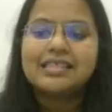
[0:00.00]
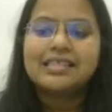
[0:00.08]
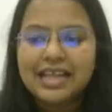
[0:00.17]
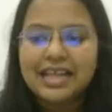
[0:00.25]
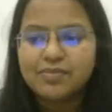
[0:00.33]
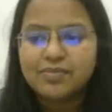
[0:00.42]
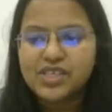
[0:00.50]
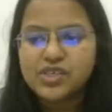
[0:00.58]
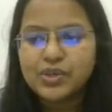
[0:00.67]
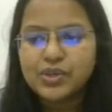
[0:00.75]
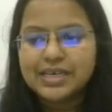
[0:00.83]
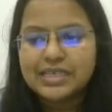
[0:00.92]
साथ में
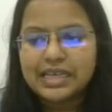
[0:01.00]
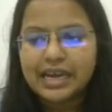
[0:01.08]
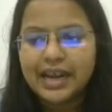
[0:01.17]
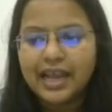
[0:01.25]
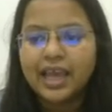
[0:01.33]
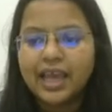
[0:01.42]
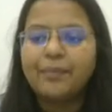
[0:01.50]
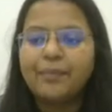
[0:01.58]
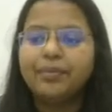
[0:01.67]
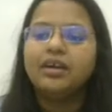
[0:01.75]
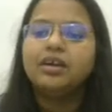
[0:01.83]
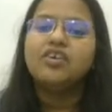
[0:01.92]
स्टूडेंट्स करना क्या
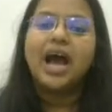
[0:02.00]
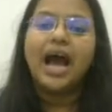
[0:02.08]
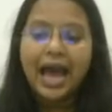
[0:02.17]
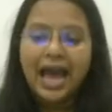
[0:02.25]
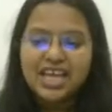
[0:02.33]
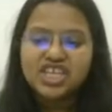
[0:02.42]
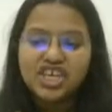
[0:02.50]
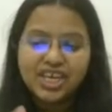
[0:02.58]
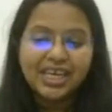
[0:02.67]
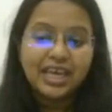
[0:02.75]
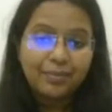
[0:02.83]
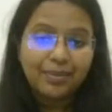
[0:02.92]
आप आज
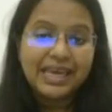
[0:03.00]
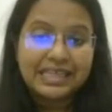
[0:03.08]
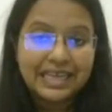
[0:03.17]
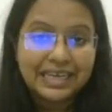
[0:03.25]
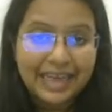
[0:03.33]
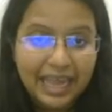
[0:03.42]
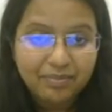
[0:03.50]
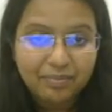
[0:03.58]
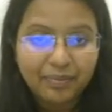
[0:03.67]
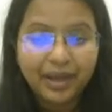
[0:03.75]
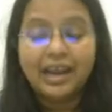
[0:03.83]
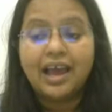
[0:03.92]
ही अभी इसी टाइम
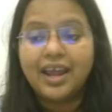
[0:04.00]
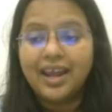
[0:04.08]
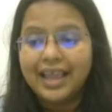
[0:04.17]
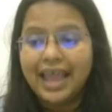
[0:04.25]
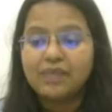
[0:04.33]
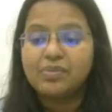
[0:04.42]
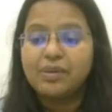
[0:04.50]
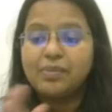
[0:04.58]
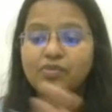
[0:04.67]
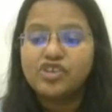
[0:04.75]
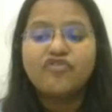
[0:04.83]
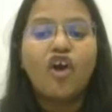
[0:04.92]
पर अन अकेडमी
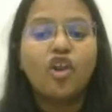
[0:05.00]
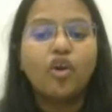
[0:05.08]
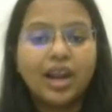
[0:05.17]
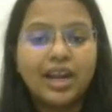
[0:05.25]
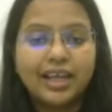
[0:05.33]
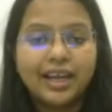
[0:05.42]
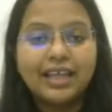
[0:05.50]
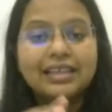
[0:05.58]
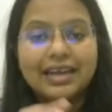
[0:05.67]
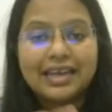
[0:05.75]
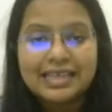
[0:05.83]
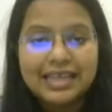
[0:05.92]
मुझे फॉलो कर लेना
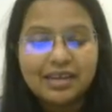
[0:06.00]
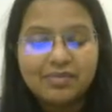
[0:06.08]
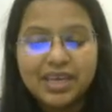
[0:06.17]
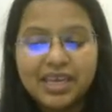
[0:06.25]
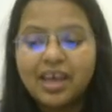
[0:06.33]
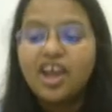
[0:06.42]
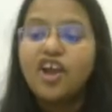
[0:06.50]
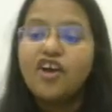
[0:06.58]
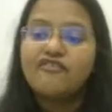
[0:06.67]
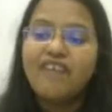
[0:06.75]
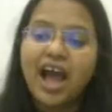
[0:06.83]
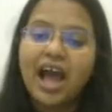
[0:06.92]
द रीज़न बींग
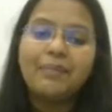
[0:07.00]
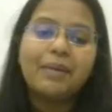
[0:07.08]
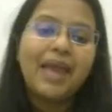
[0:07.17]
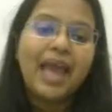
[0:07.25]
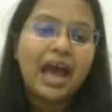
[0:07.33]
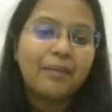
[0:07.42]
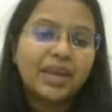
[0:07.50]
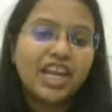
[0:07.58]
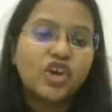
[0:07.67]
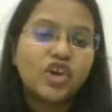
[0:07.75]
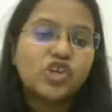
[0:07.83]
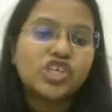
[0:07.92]
वहाँ पे मैं आपके
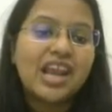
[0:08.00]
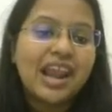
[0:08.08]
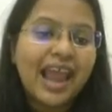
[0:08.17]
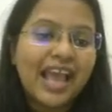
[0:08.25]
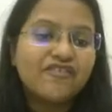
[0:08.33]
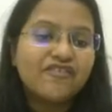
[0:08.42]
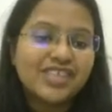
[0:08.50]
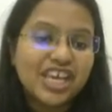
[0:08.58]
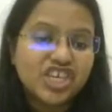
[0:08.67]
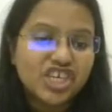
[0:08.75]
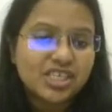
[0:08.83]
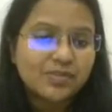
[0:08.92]
लिए कुछ लाइव
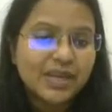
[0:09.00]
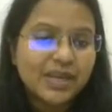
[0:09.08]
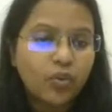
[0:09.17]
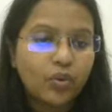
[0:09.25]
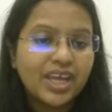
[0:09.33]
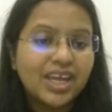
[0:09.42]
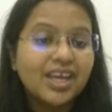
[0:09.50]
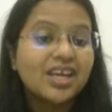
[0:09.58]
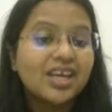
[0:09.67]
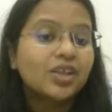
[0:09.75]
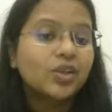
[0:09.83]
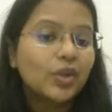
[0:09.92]
सेशंस भी लाऊंगी
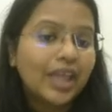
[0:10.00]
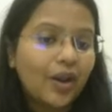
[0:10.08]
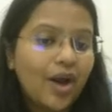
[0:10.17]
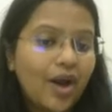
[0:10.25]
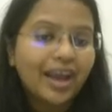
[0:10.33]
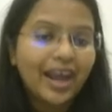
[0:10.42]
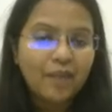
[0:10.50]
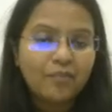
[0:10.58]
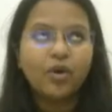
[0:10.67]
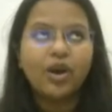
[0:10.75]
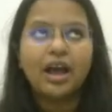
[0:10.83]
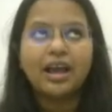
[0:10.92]
तो देखो अगर
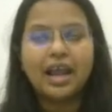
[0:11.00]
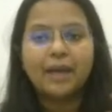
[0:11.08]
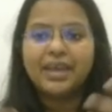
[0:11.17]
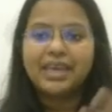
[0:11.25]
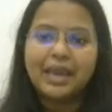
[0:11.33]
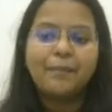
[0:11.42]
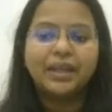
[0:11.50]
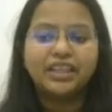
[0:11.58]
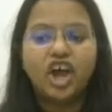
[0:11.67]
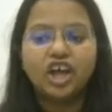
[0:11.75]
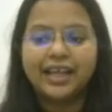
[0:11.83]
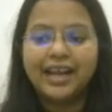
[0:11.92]
आपको अगर हमें ये
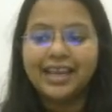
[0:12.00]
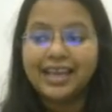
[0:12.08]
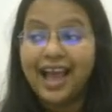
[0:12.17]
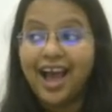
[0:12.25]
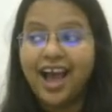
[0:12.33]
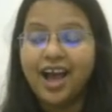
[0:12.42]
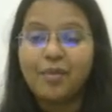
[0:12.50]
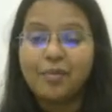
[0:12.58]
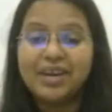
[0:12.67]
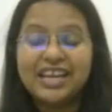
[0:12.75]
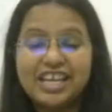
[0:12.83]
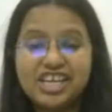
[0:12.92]
पता होता है ना कि हाँ हम
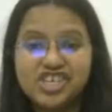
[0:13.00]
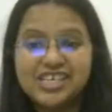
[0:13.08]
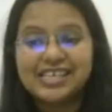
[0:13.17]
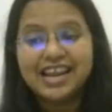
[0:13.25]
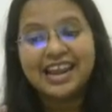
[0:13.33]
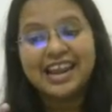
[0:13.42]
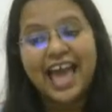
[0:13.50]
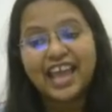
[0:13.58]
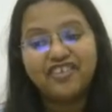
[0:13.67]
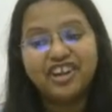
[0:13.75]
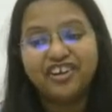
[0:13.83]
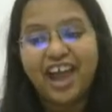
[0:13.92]
अपने टीचर से
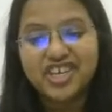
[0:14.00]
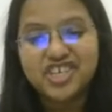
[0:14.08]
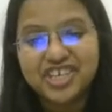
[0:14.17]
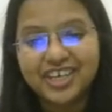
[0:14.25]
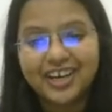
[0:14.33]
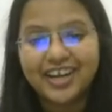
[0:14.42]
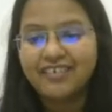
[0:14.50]
लाइव इंट्रैक्शन करने